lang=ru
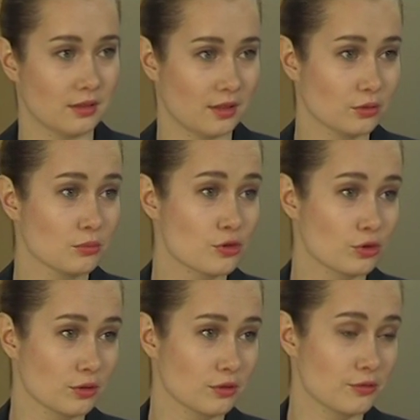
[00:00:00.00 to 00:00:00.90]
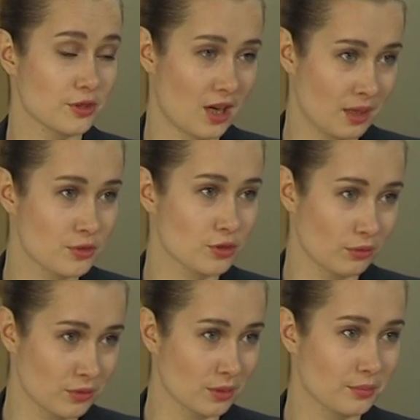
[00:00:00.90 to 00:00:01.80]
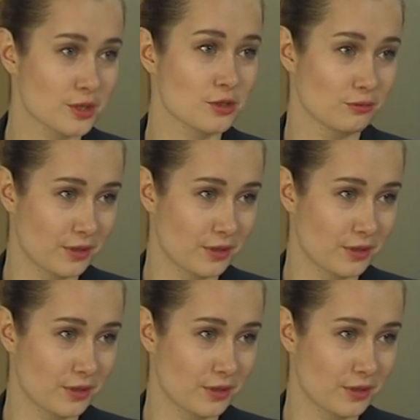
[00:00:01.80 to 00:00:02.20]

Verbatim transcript: Я думаю, что федеральным чиновникам пришло